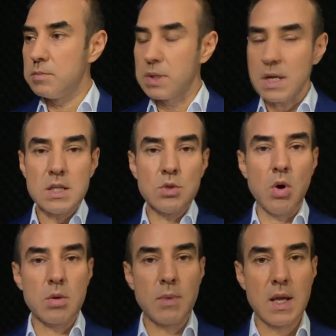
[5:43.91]
bırakın
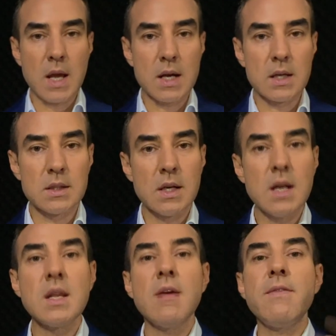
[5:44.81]
orman
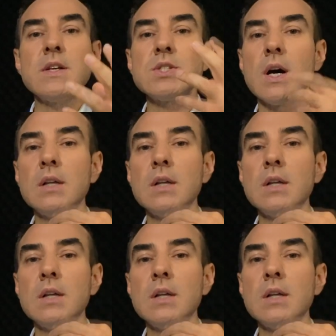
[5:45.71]
yangınlarını nefes